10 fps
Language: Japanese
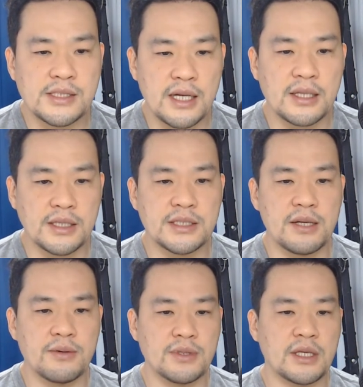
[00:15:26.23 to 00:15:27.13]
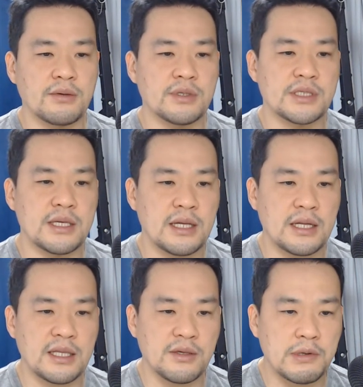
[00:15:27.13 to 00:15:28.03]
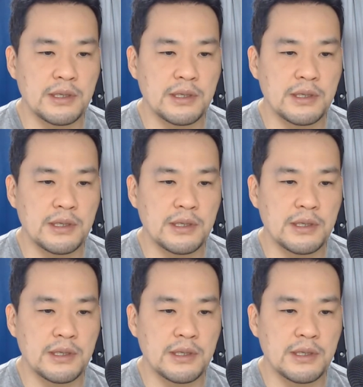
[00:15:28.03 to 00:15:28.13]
さらに2006年と2007年に